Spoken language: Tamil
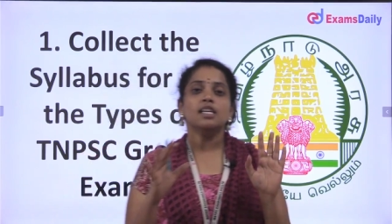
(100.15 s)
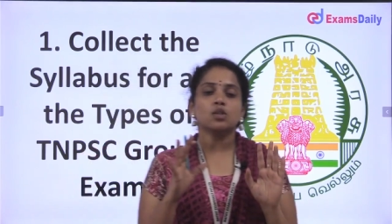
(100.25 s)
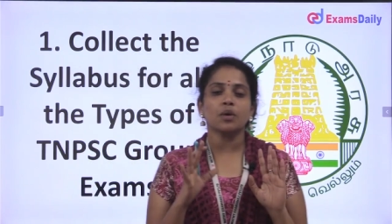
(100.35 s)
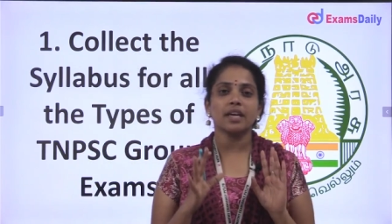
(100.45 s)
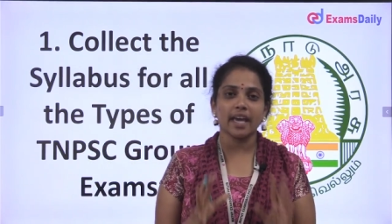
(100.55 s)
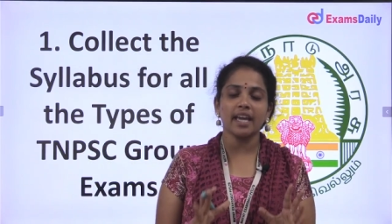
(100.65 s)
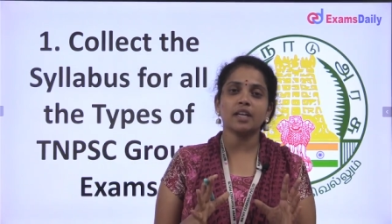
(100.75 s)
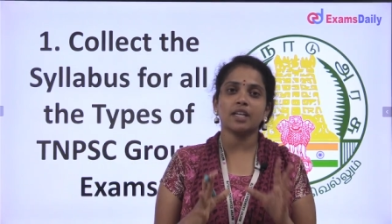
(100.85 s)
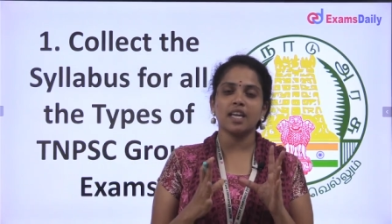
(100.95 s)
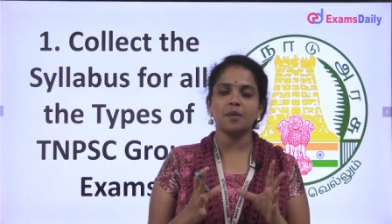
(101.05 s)
ஸோ ஏன்
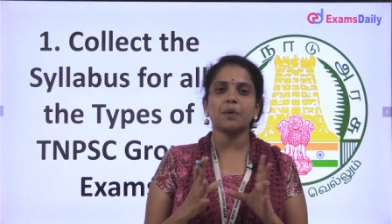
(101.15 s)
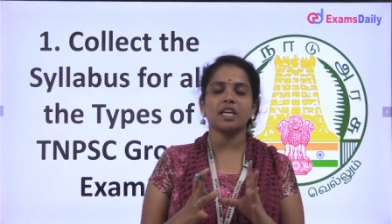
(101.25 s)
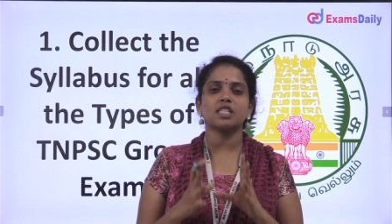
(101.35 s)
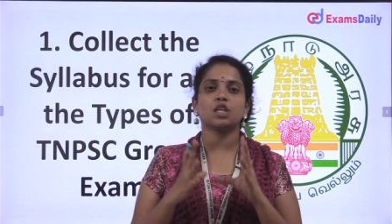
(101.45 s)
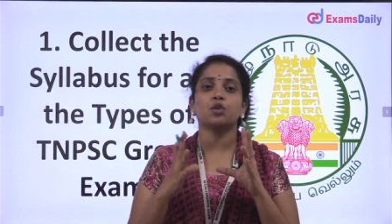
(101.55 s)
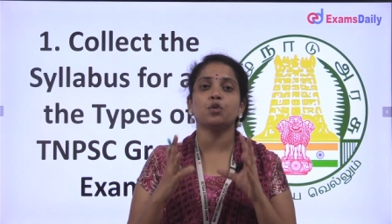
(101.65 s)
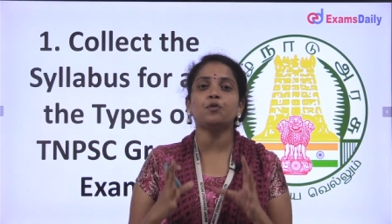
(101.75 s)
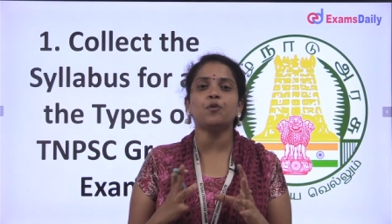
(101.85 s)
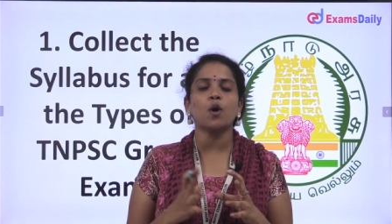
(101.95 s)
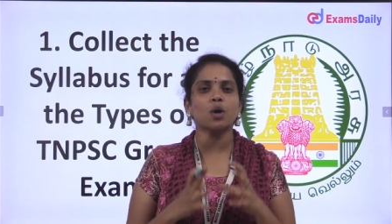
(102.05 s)
டிஎன்பிஎஸ்சி குரூப்
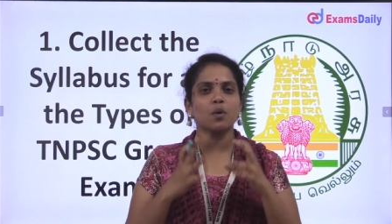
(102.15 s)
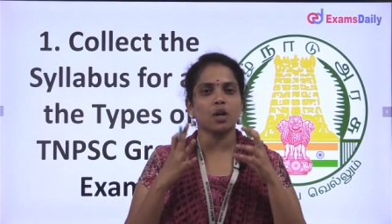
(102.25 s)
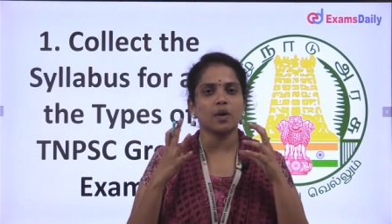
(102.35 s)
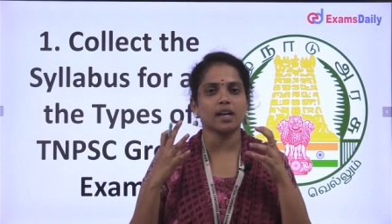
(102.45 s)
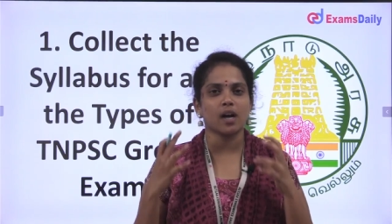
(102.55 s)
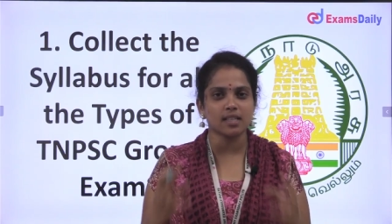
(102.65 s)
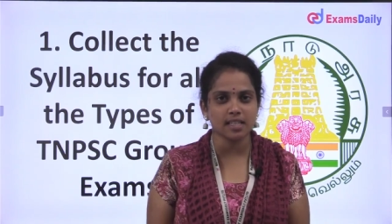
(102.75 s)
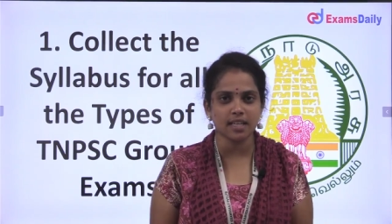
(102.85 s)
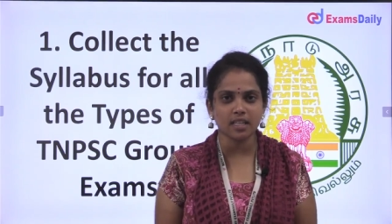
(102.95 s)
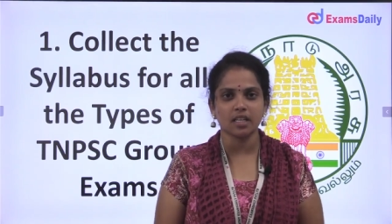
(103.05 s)
ஃபோர் உங்களோட
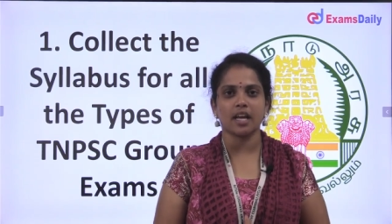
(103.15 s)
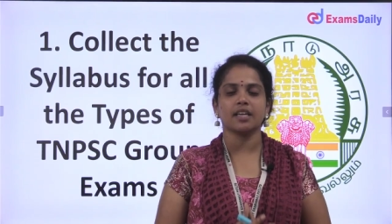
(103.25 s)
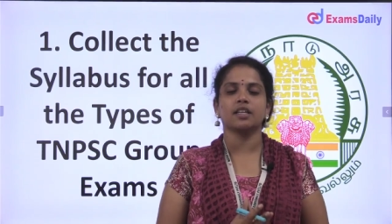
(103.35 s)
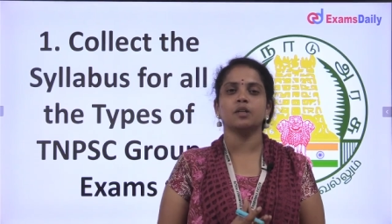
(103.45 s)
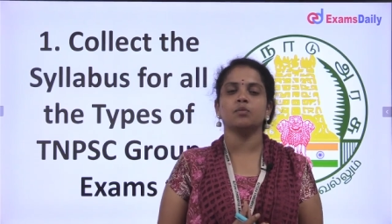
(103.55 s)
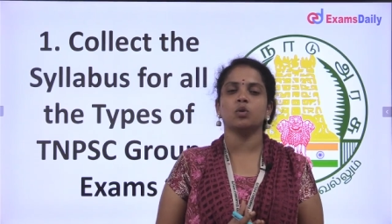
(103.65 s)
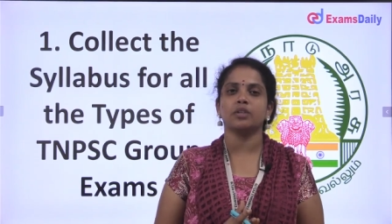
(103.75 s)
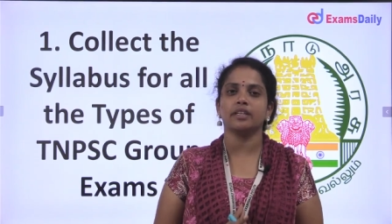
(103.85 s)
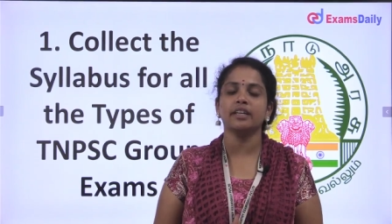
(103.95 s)
கான்சன்ட்ரேஷனாக இருக்கும்போது